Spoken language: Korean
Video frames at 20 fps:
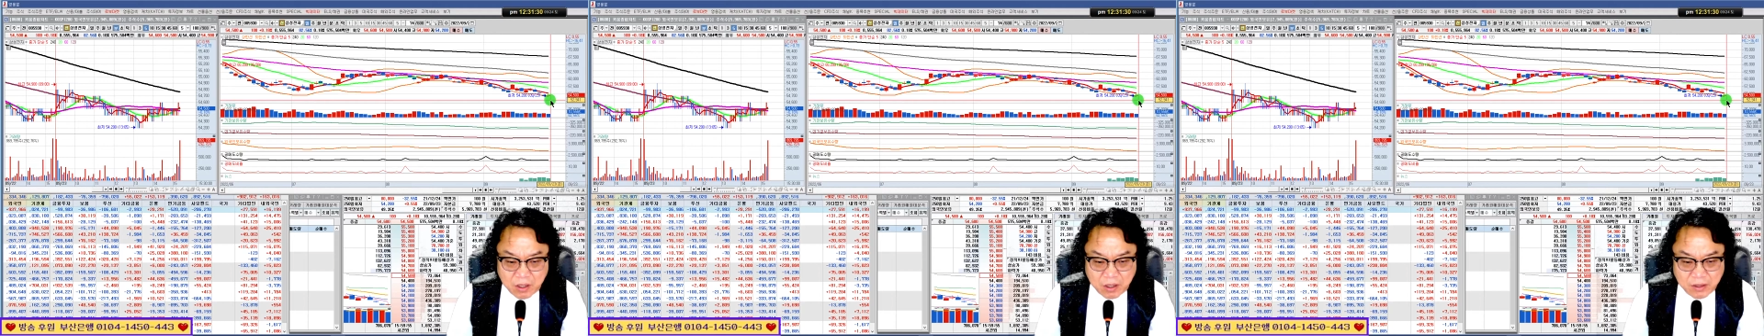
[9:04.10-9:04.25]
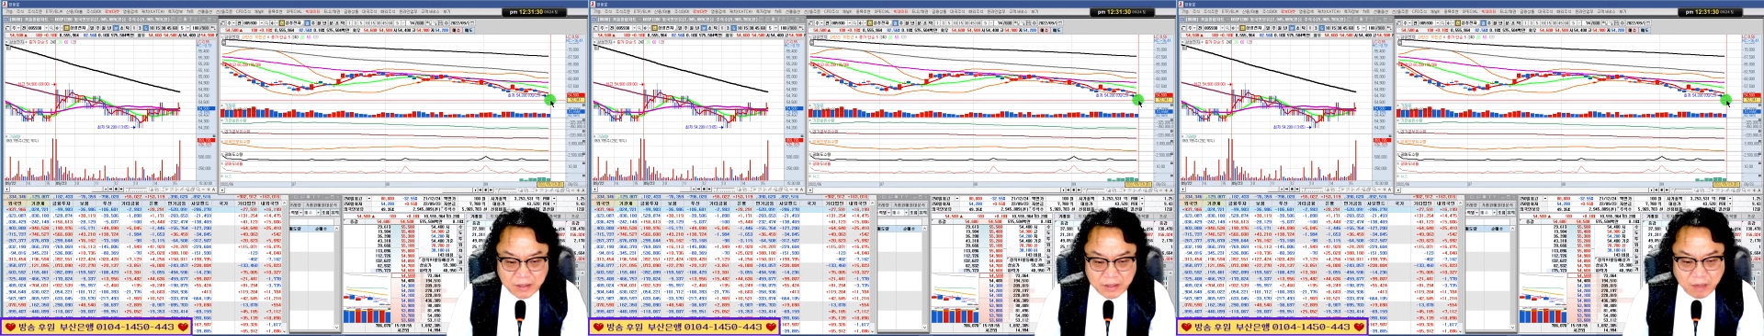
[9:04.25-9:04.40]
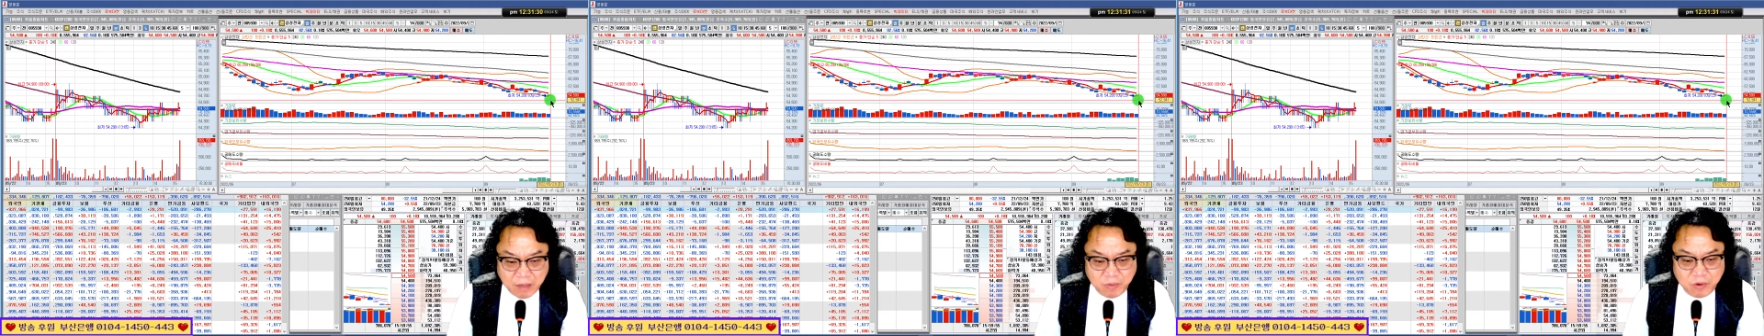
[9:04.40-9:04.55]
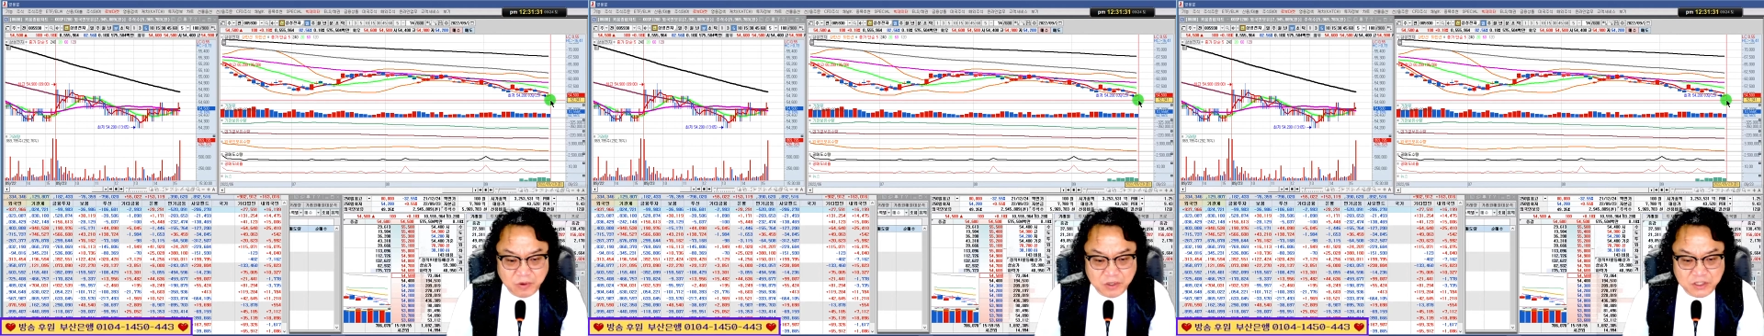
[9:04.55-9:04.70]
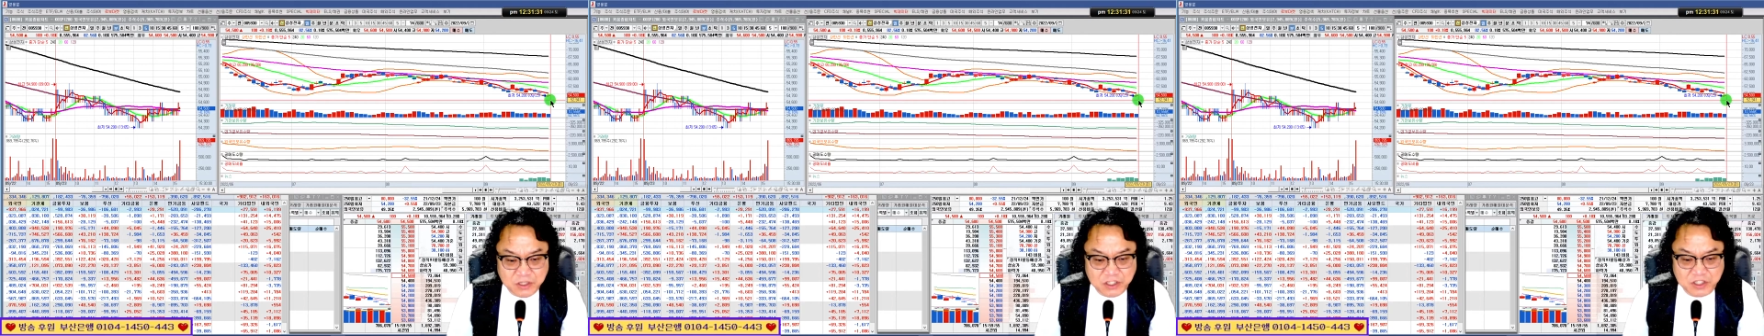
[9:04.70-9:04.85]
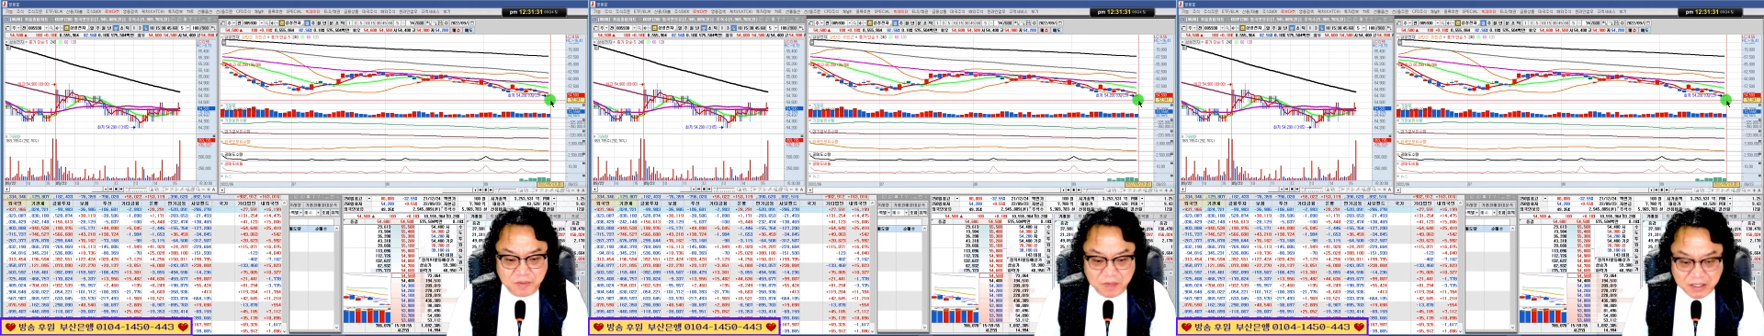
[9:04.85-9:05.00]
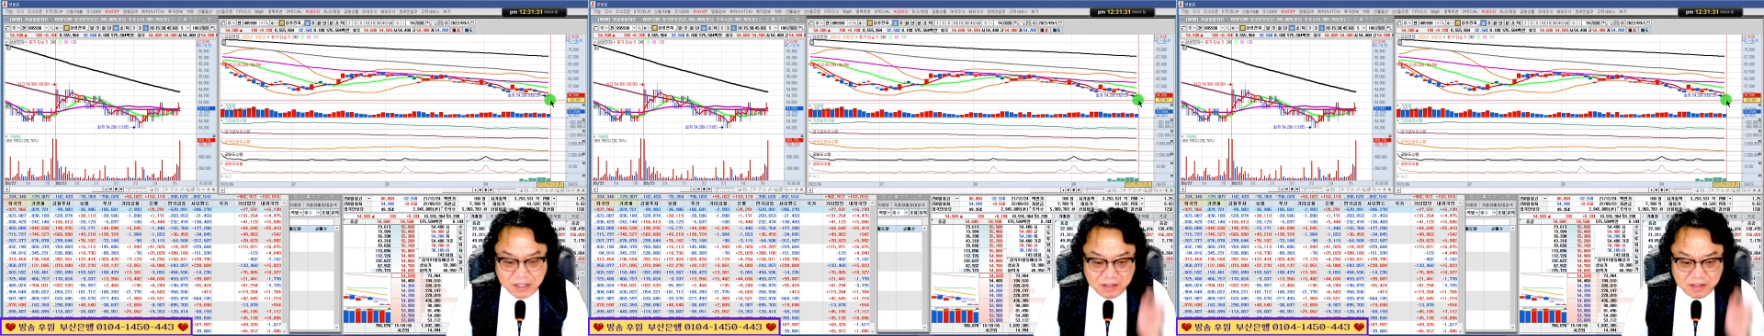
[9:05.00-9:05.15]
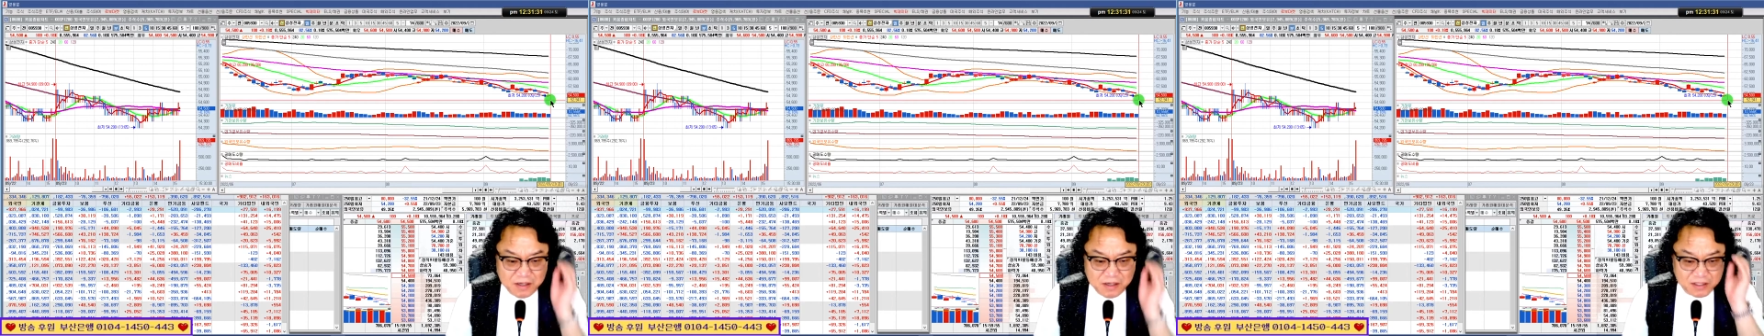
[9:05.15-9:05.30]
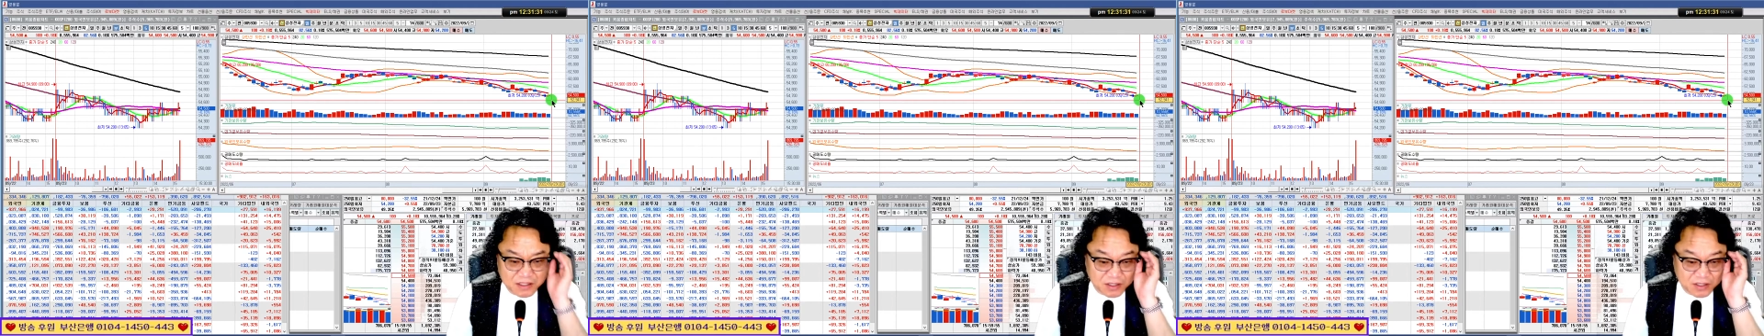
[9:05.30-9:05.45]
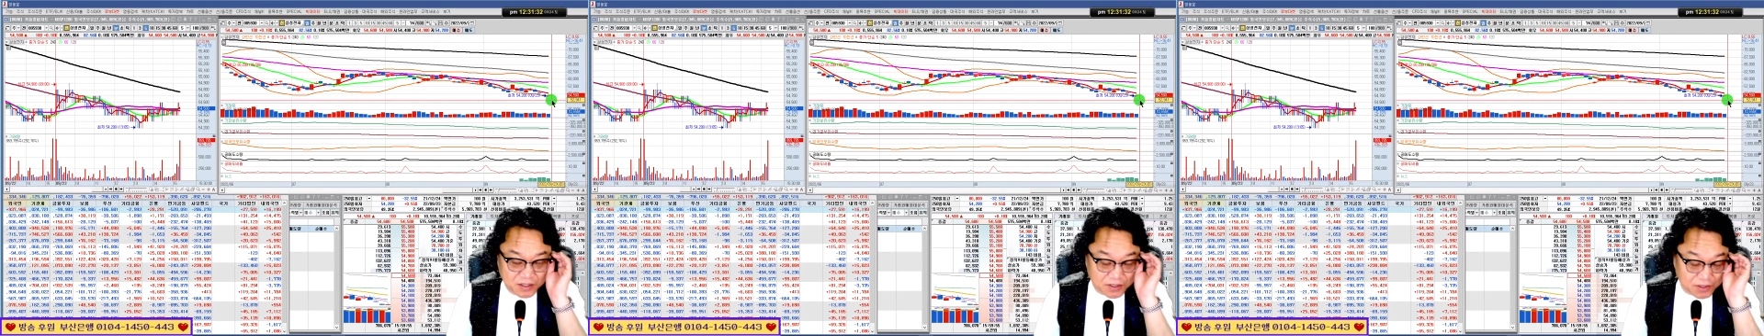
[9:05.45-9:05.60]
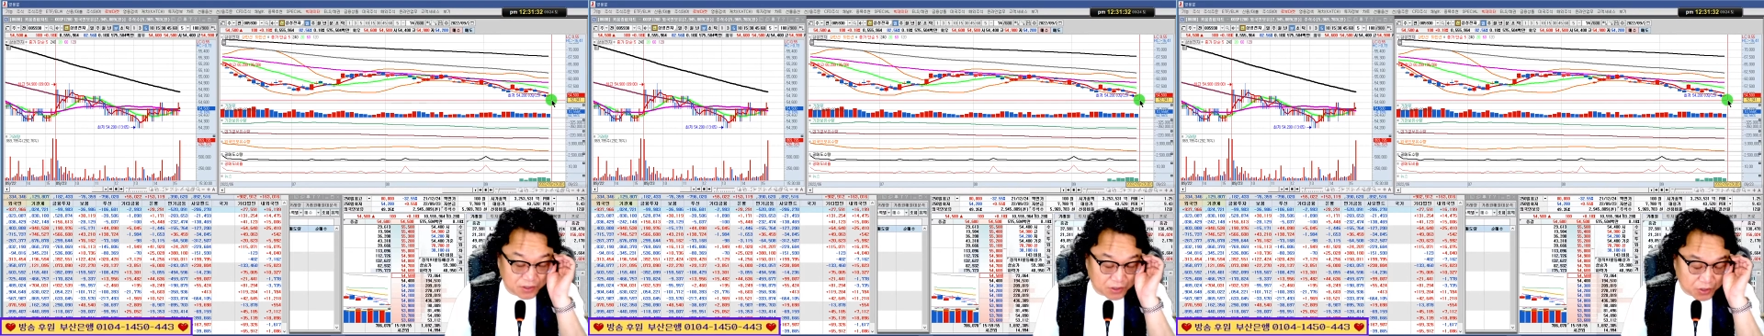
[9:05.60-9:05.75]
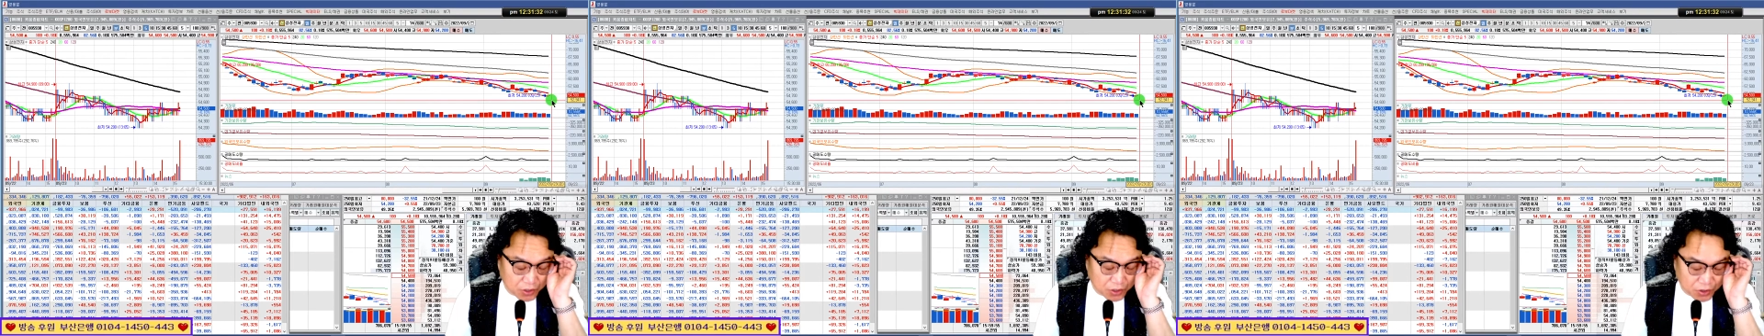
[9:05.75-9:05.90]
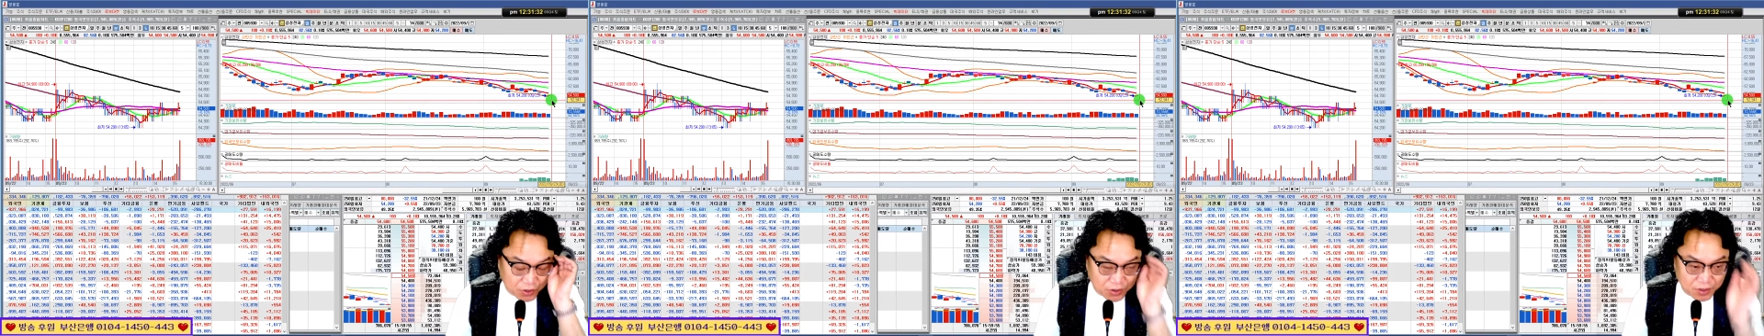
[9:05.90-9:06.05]
낙폭이 심해지는
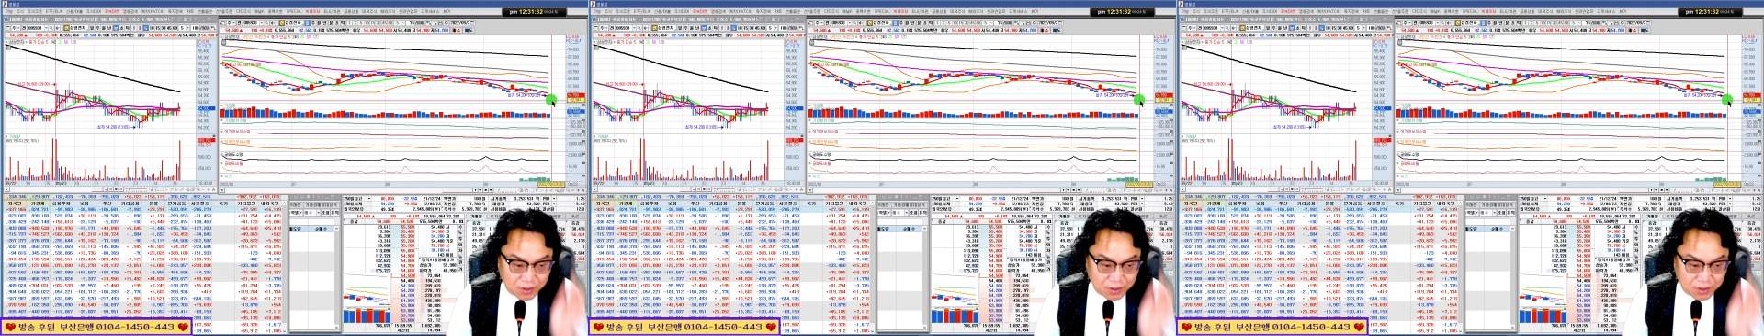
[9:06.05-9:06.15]
것이거든요.